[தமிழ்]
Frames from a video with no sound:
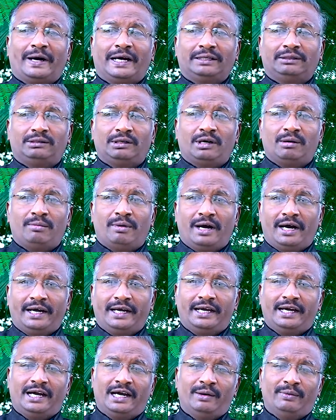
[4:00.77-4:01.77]

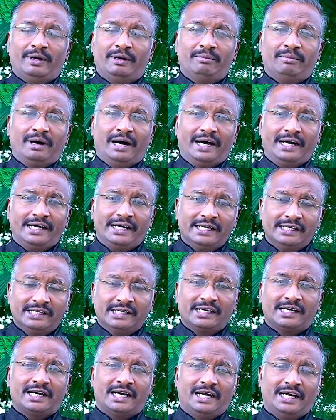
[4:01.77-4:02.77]
பாத்திரமாய் அவன்
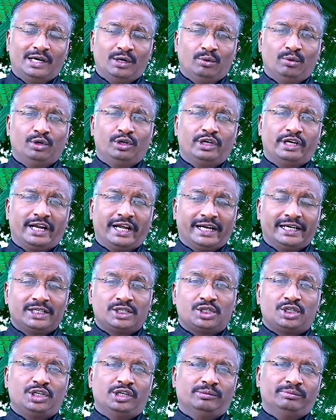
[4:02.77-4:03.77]
மாறினதற்கான ஒரு
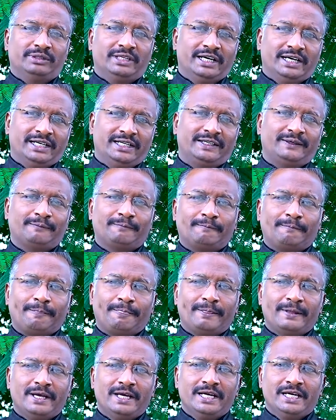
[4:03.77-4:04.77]
ரகசியம்தான்
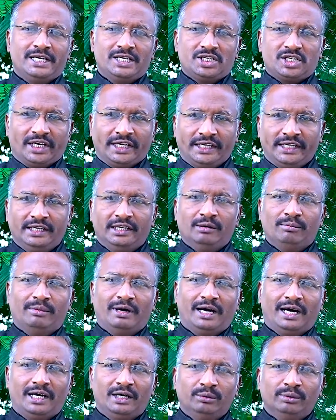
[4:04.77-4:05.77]
சங்கீதம்
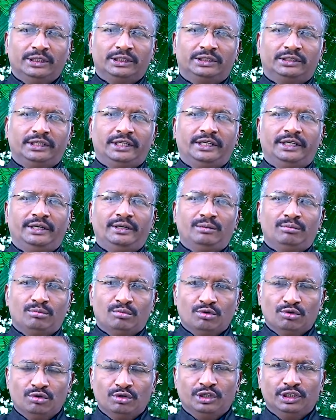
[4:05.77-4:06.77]
அறுபத்தி
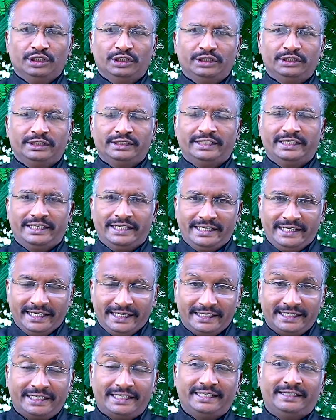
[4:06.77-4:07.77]
மூணு
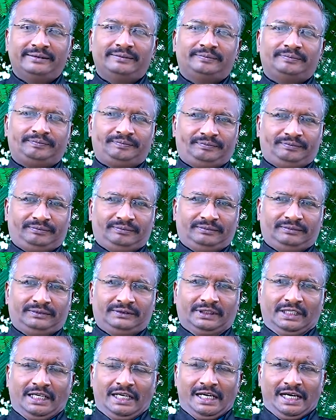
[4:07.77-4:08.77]
எட்டு
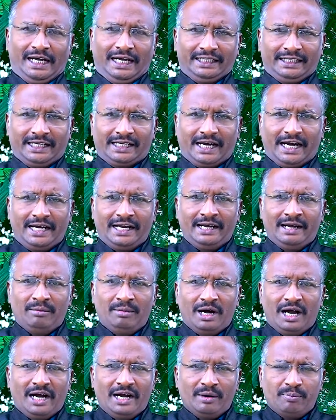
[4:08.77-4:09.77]
அந்த
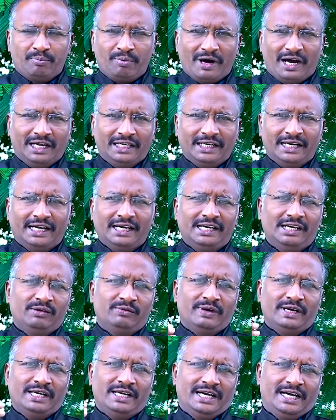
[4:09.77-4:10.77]
கடினமான
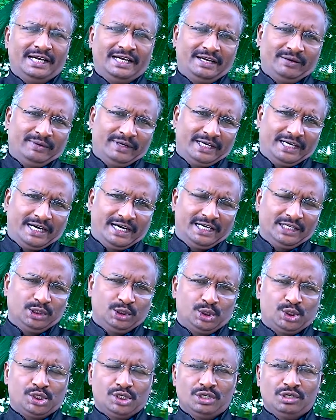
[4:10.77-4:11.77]
பாதைகளின் வழியாய் அவன்
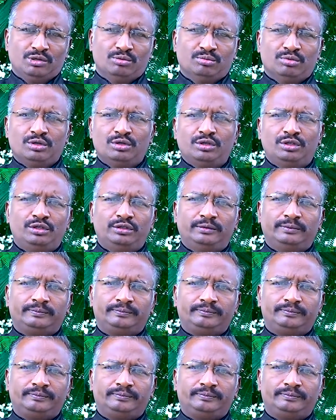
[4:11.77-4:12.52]
கடந்து செல்லும் பொழுது